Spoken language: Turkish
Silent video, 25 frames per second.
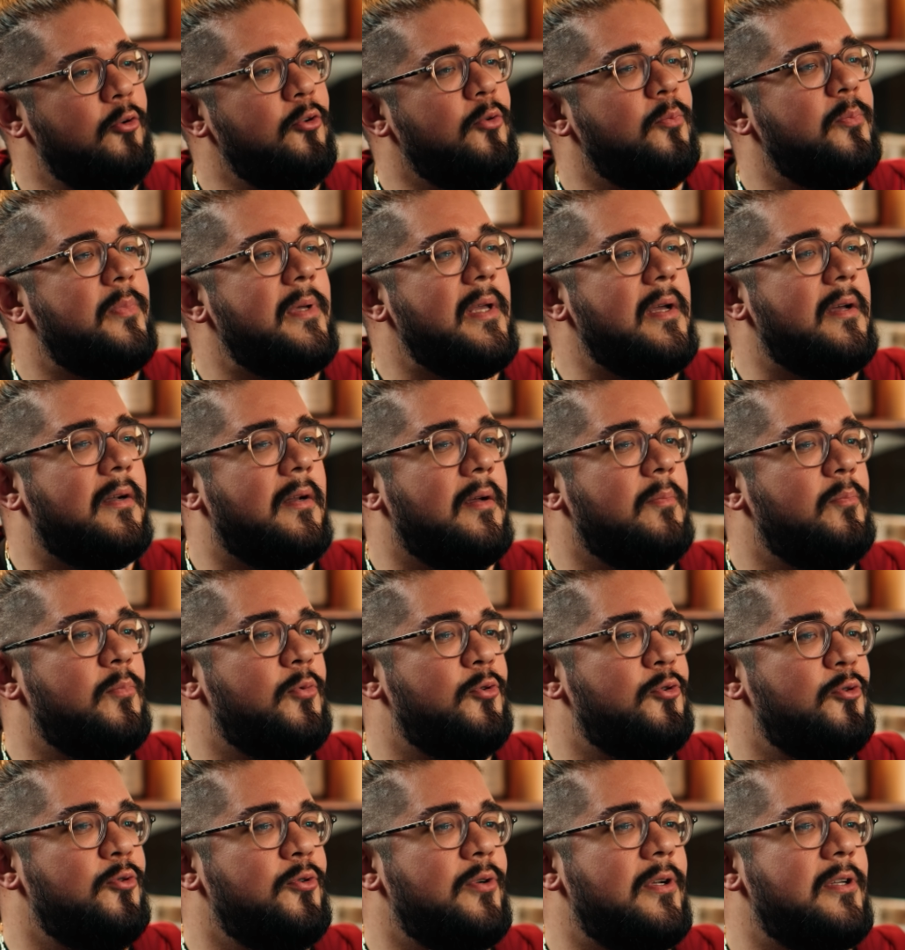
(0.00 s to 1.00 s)
Onun bir ara
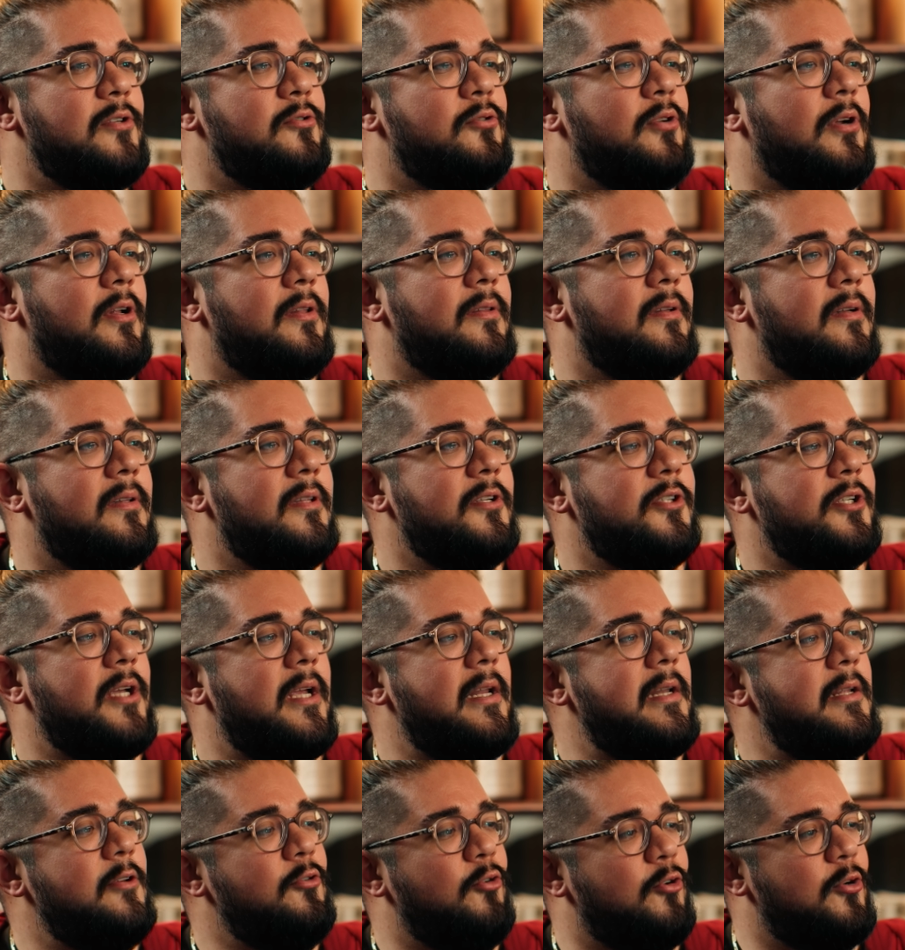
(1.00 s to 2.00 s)
bütün restoranlarda
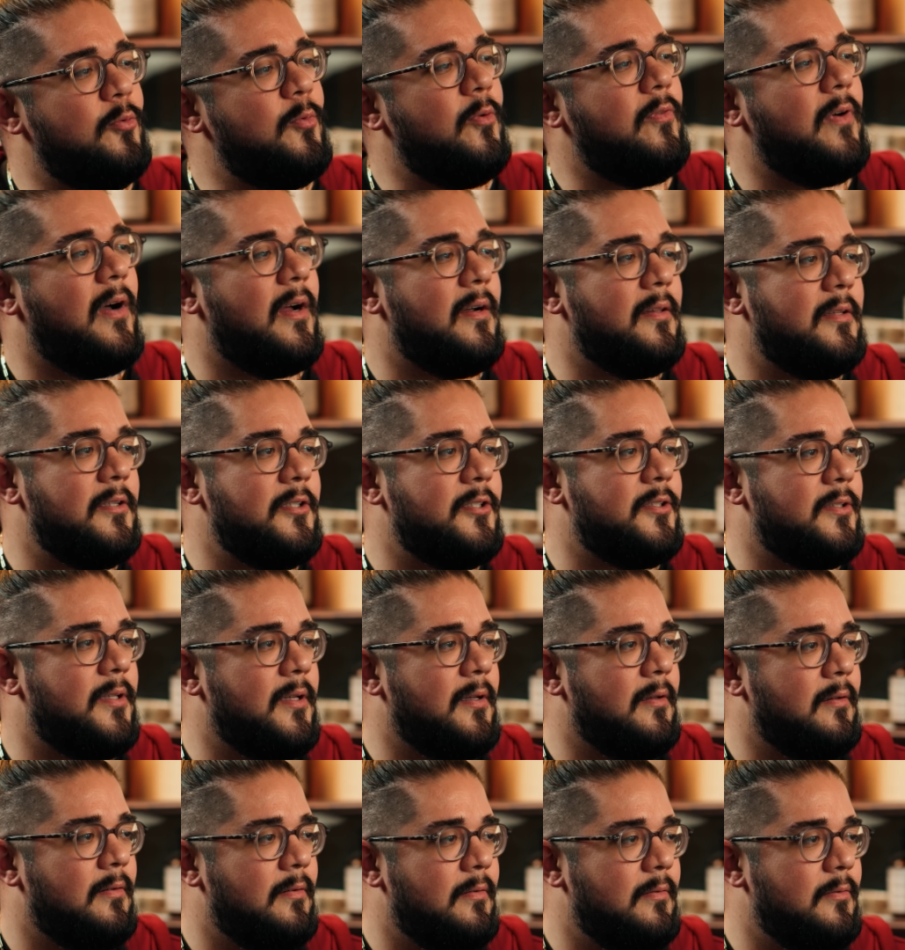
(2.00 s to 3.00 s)
şeyli yorumu vardı
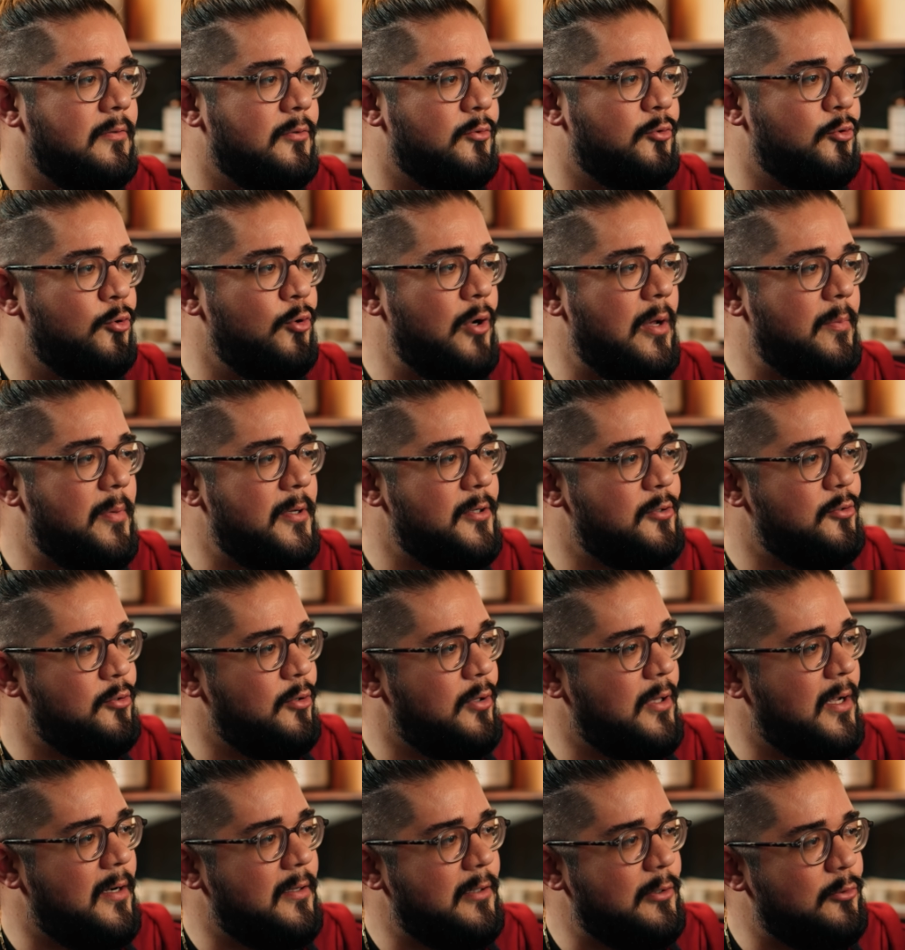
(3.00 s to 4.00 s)
işte küle
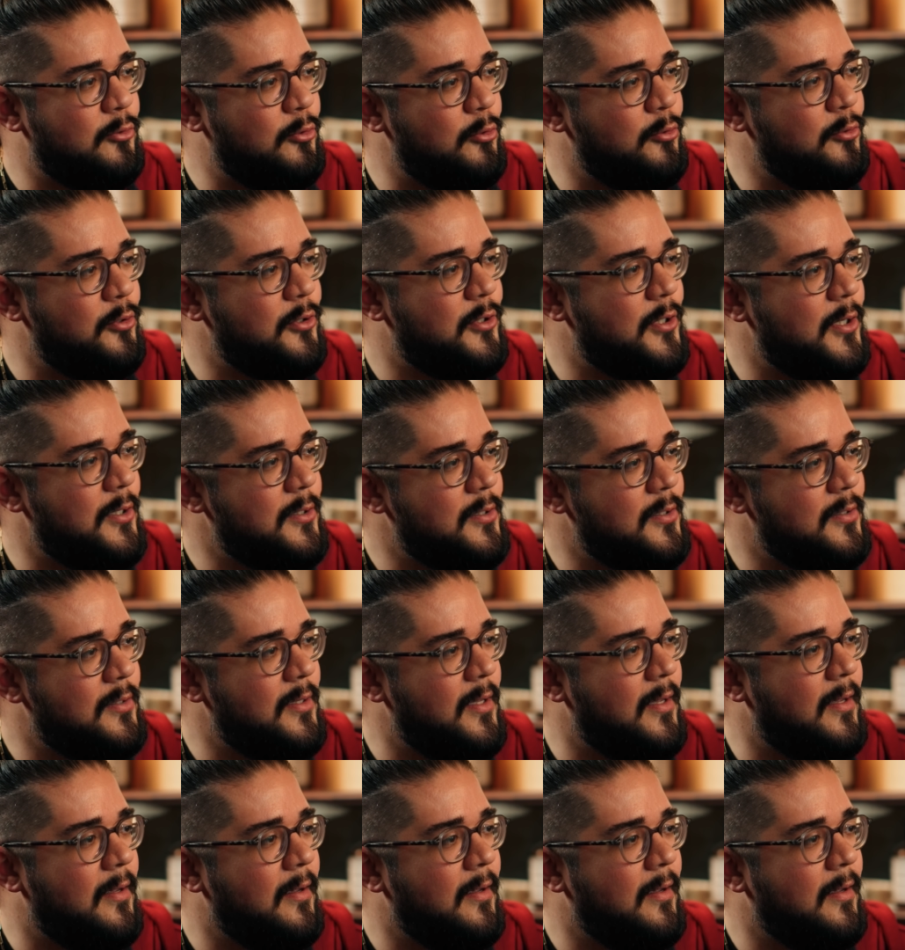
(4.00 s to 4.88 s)
basıyorlar da külün içerisinde.